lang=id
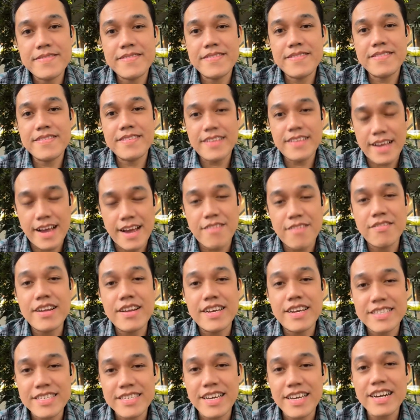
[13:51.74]
Nah udah,
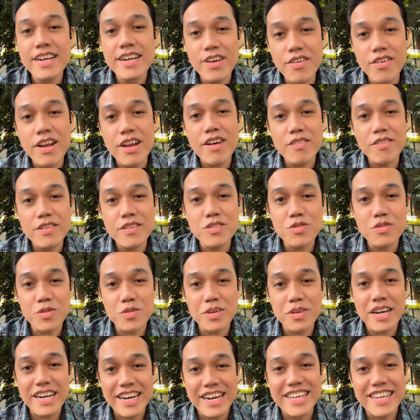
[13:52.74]
sekarang kalau aku yang suruh
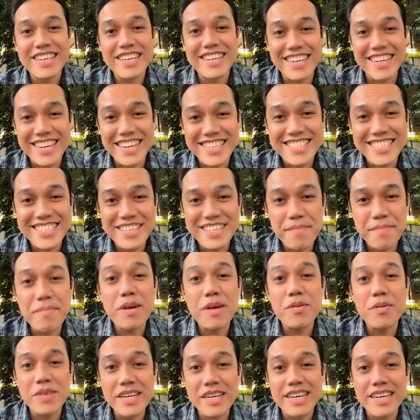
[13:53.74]
kakak ikhlas, mau
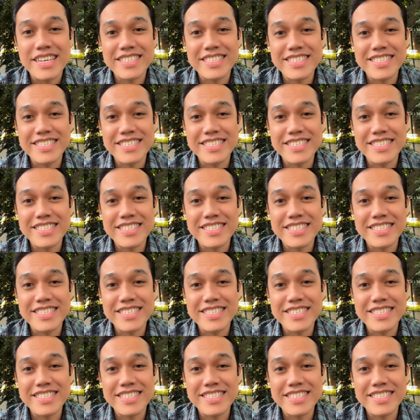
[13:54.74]
ikhlas?